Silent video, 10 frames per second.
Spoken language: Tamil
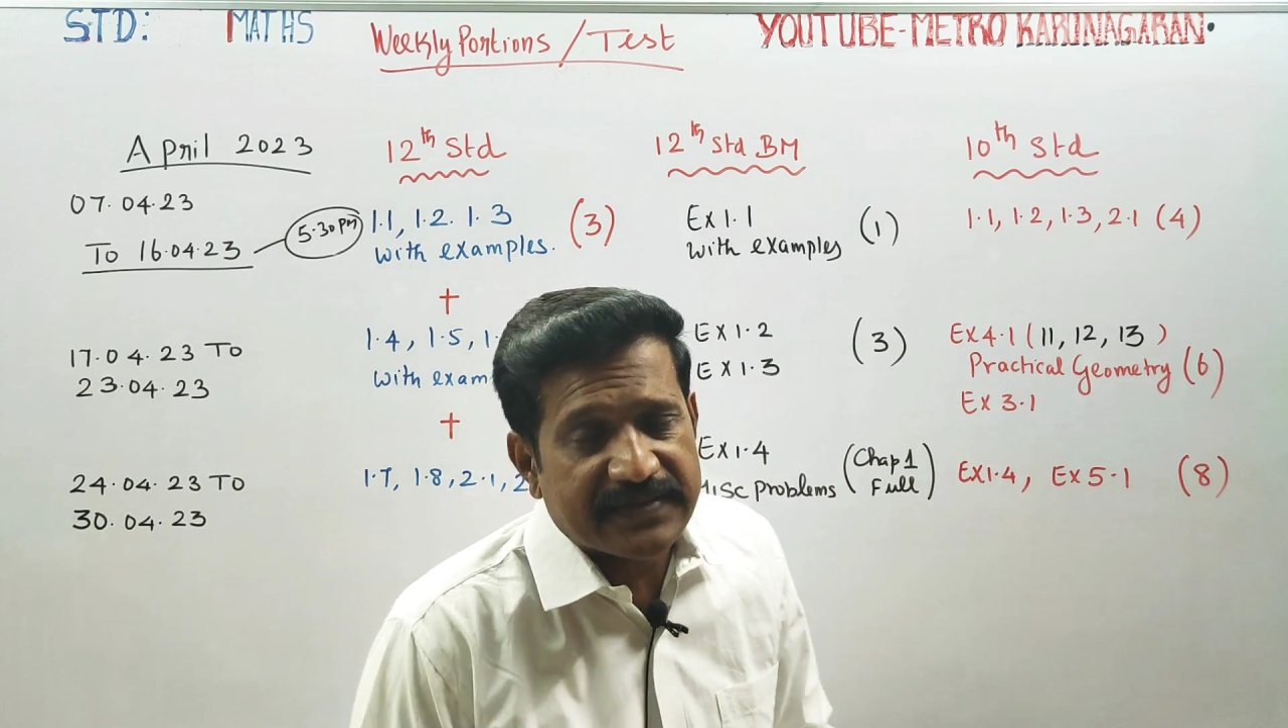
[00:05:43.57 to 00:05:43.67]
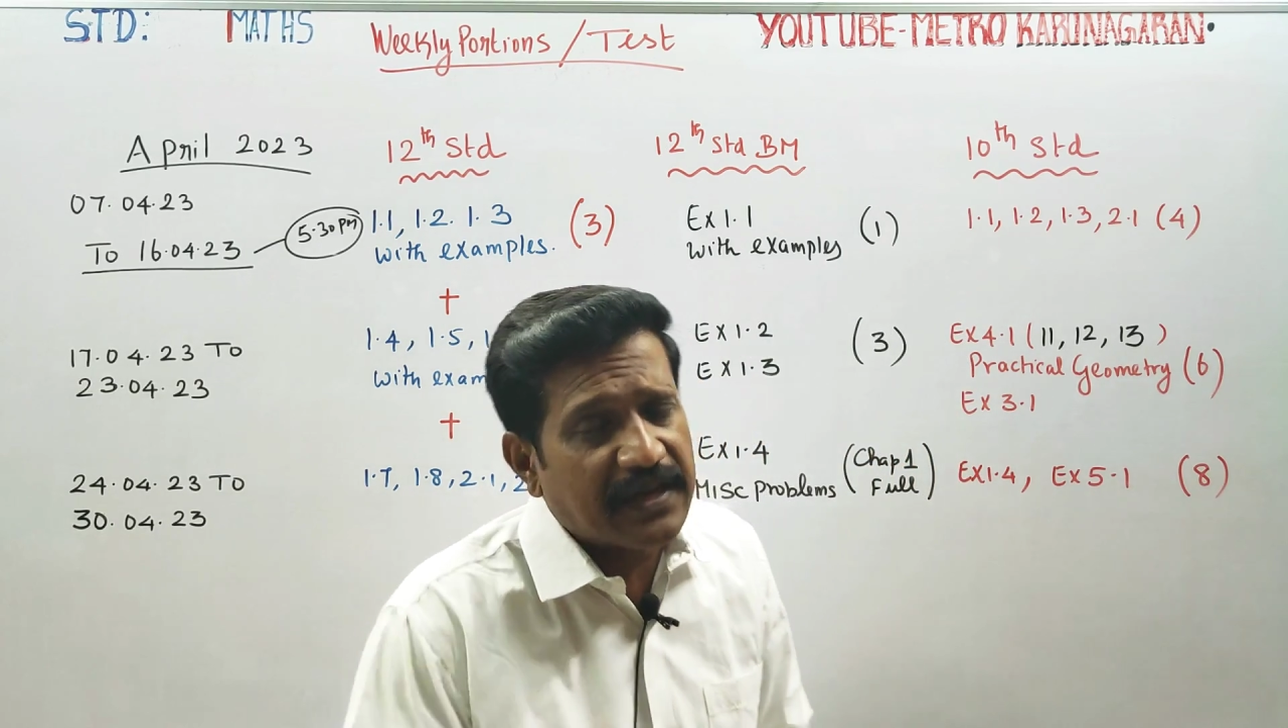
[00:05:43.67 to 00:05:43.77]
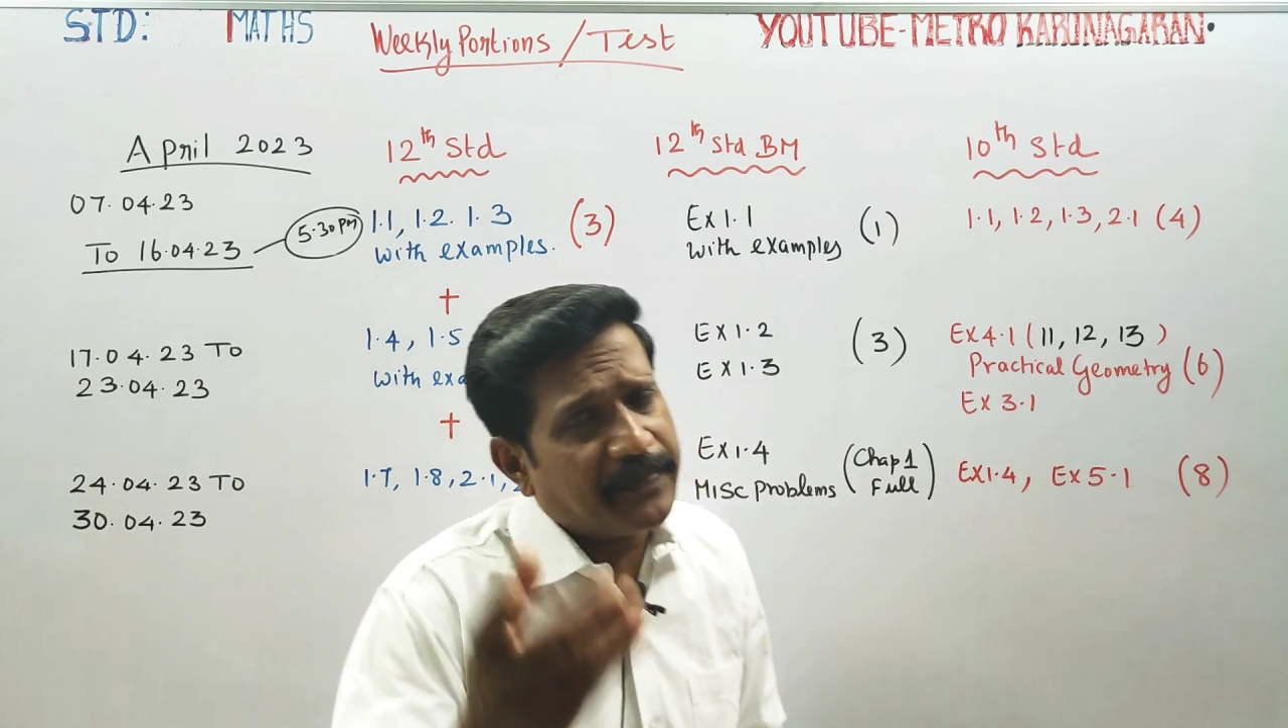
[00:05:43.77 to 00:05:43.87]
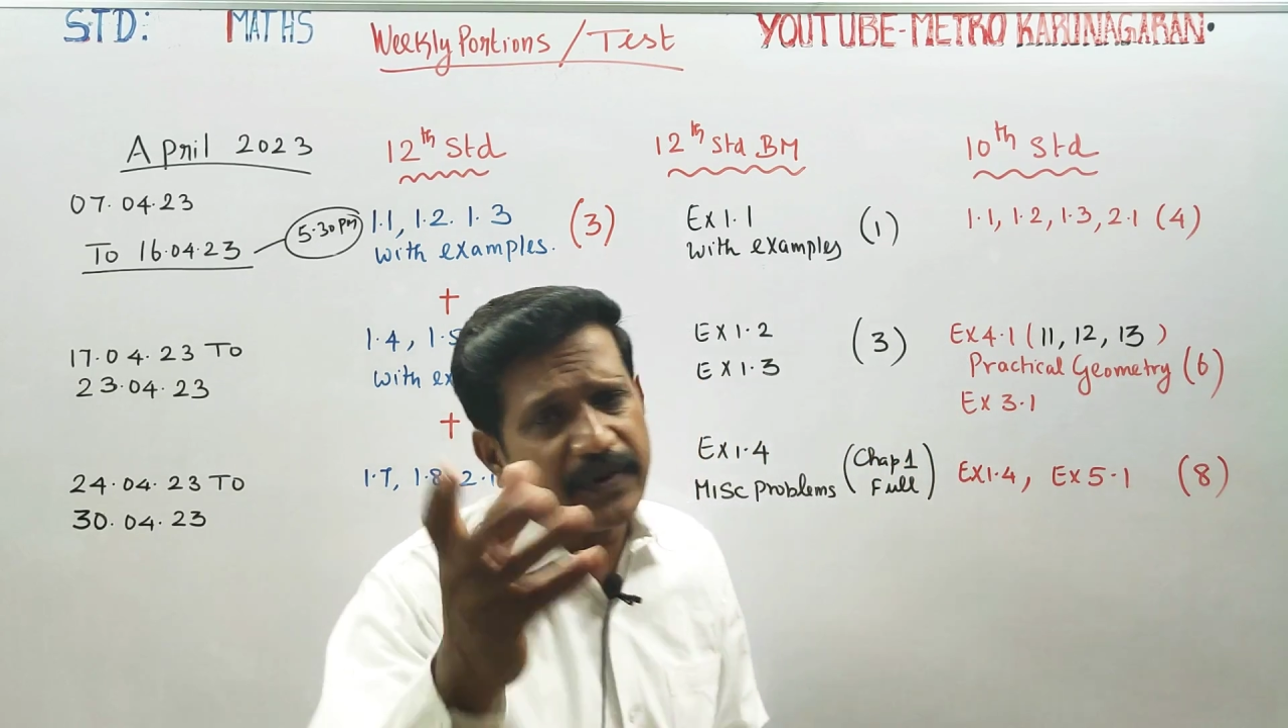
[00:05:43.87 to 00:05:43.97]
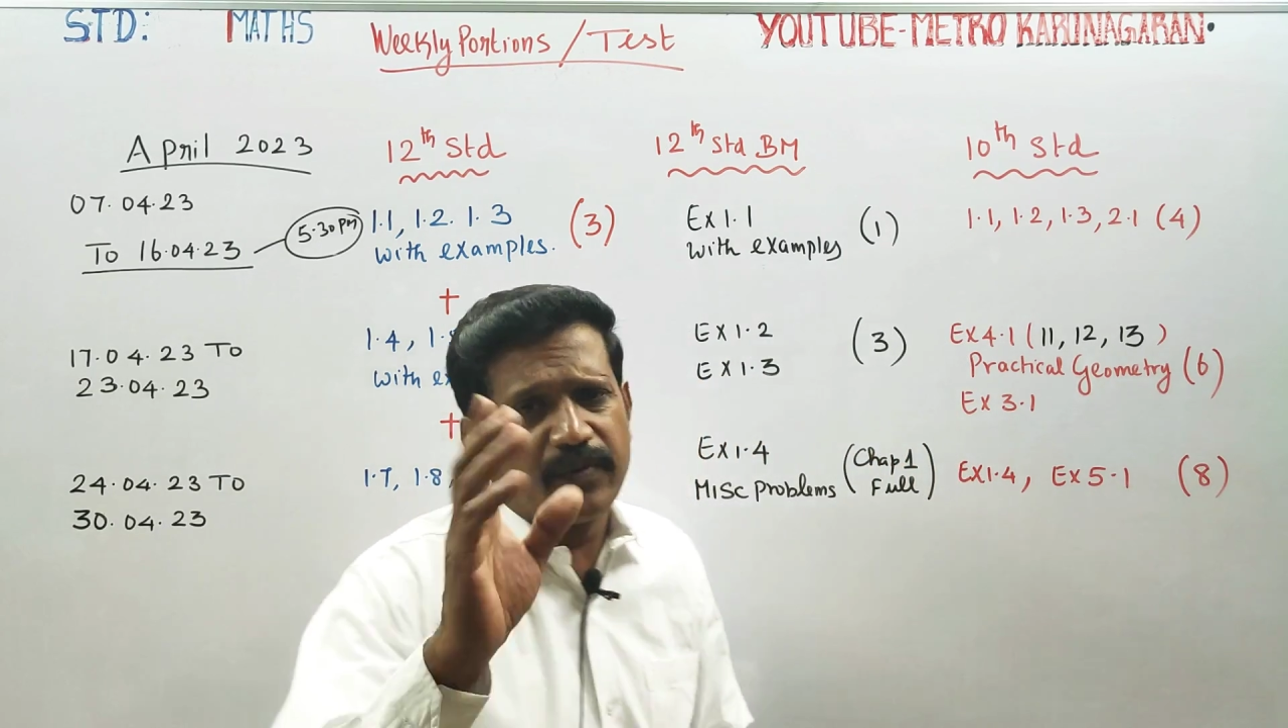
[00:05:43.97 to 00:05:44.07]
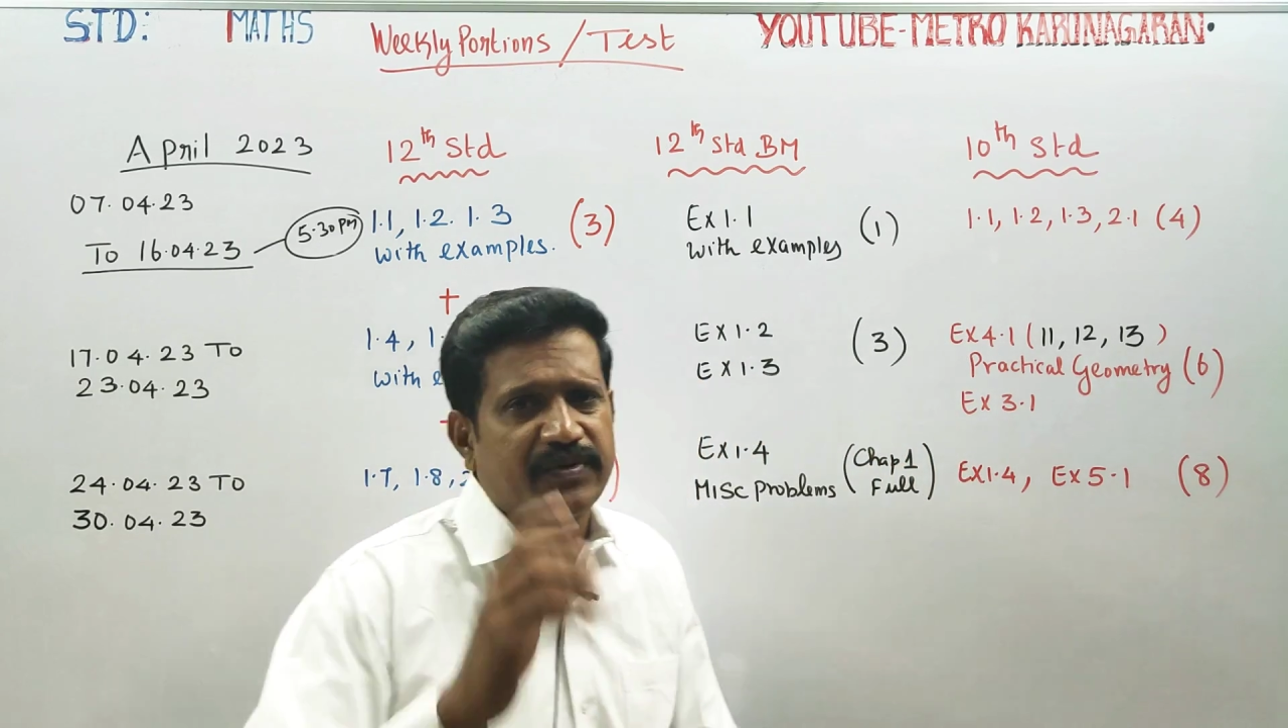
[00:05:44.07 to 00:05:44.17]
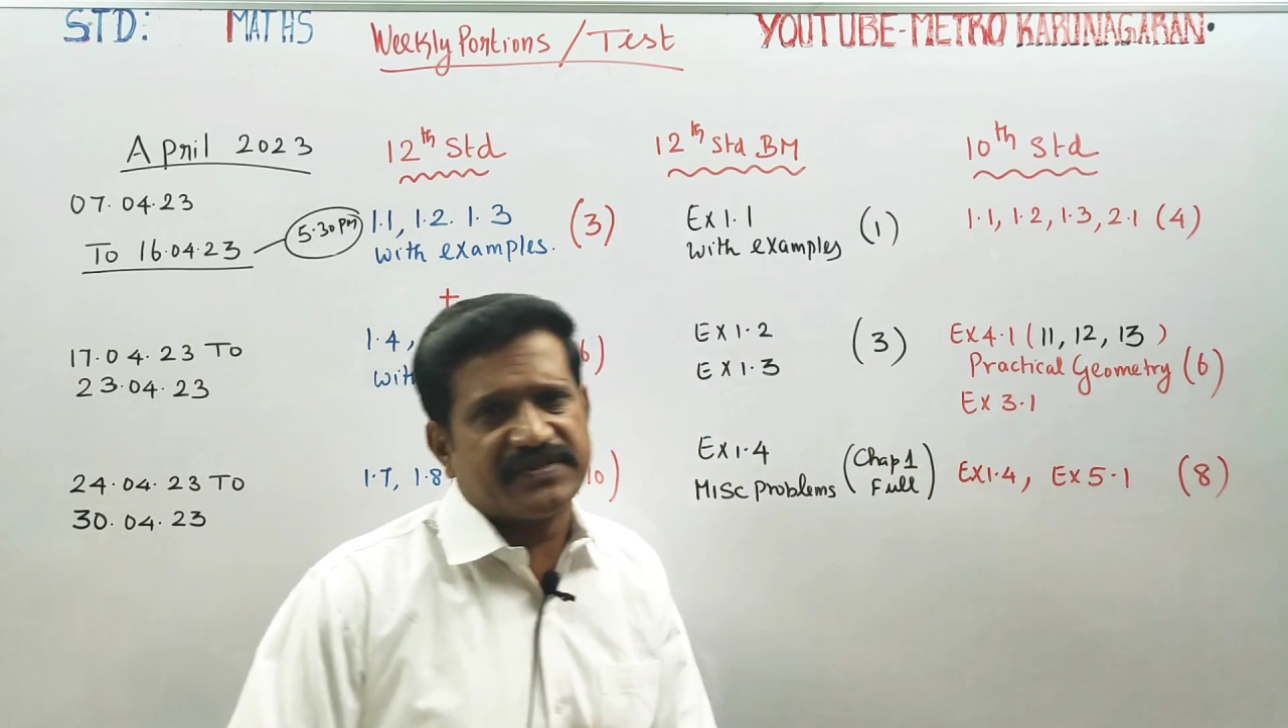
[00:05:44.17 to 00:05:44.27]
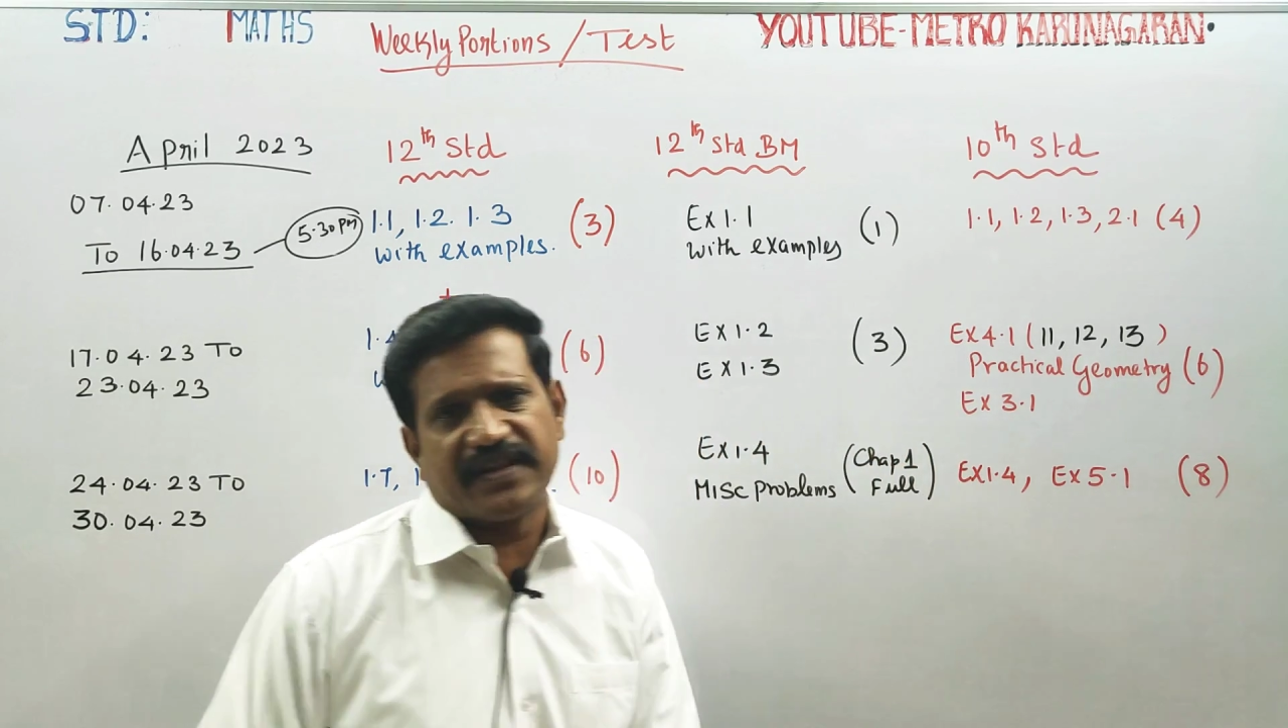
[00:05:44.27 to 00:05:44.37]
சில பேர் ரொம்ப